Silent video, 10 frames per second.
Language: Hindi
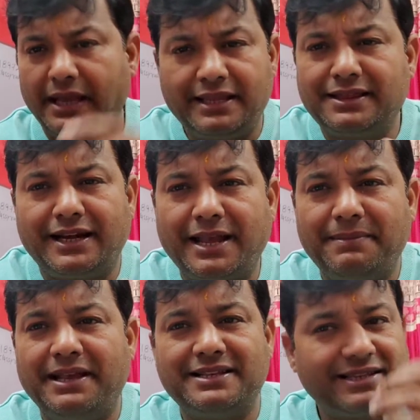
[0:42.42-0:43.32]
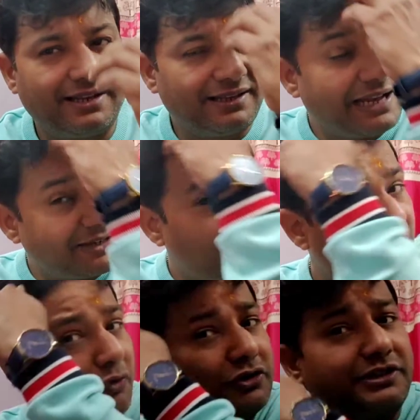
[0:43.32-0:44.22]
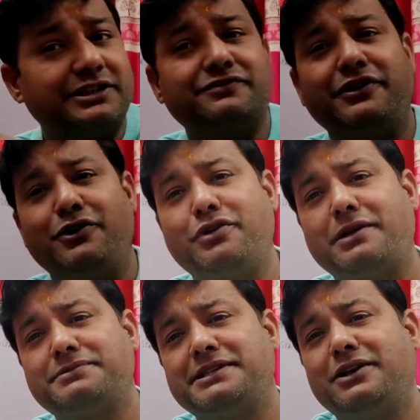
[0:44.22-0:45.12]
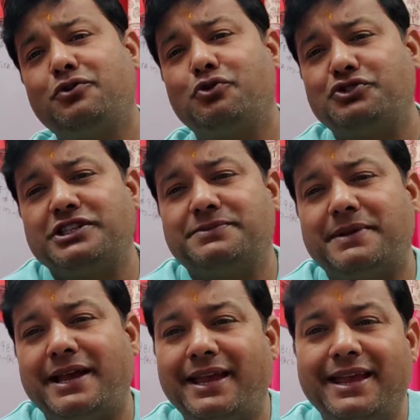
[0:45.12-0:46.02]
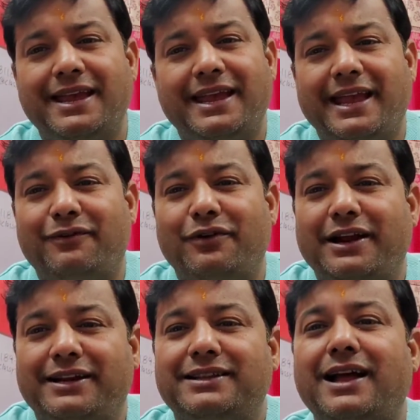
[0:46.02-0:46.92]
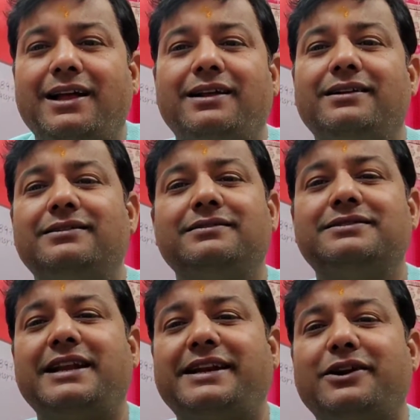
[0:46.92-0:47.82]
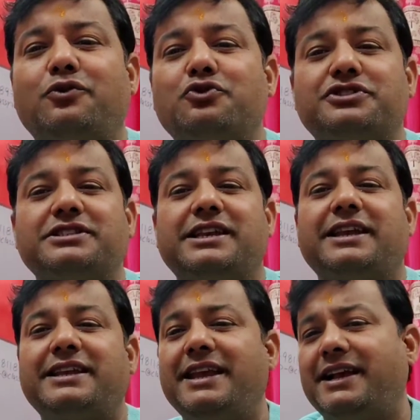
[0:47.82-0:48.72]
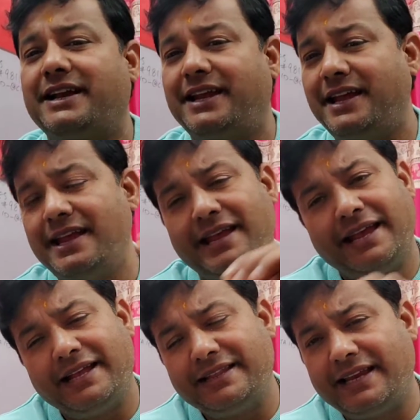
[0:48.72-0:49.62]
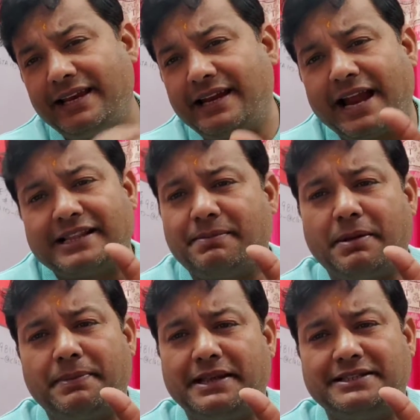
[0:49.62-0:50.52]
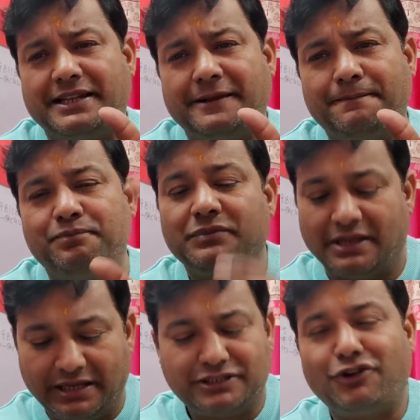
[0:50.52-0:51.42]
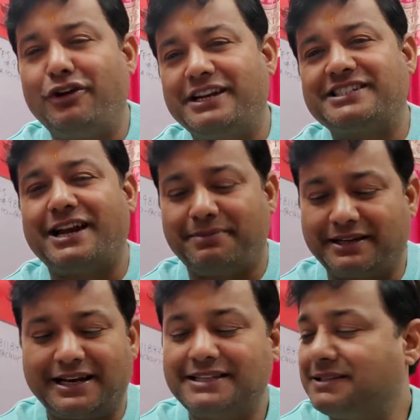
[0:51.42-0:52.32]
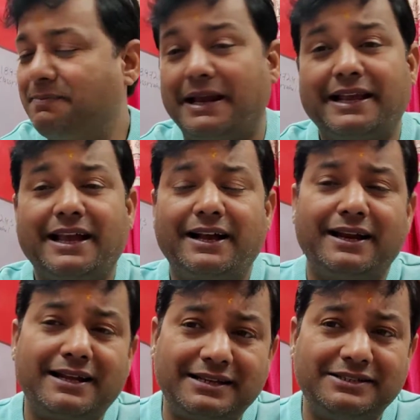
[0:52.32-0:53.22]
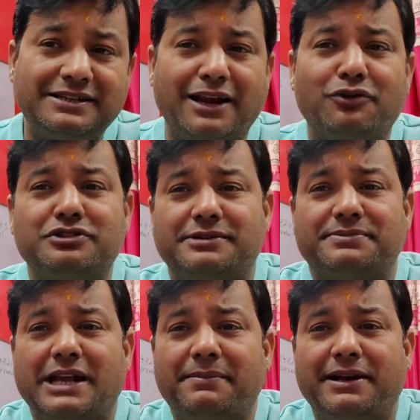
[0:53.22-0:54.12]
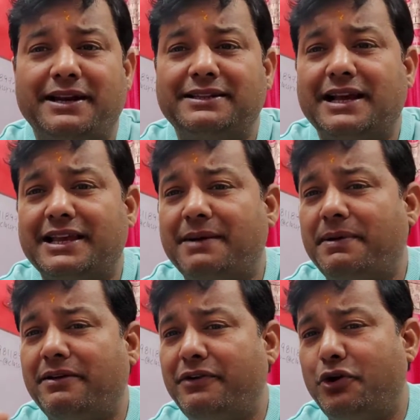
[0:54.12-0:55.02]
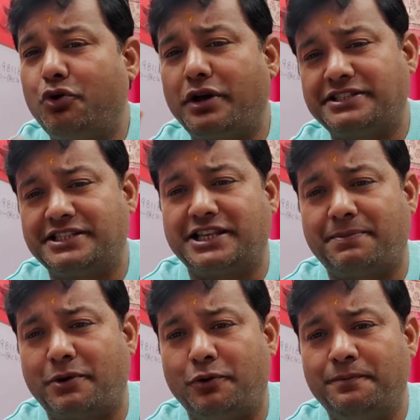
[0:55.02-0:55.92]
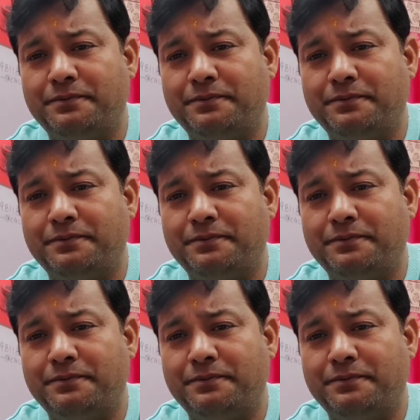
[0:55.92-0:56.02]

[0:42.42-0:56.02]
इतना टाइम नहीं है सर दैट्स वाई वॉचिंग दिस वीडियो कि आप सीधा क्वेश्चन पे आए एंड विल गेट द सिलेक्टेड क्वेश्चन क्या ये करने एंड देन क्रैक द पेपर इजली चलो लेट्स स्टार्ट द क्लास पहले क्या करना चैनल को सब्सक्राइब कर लेना ताकि आप हर वीडियो को एक्सेस कर पाओ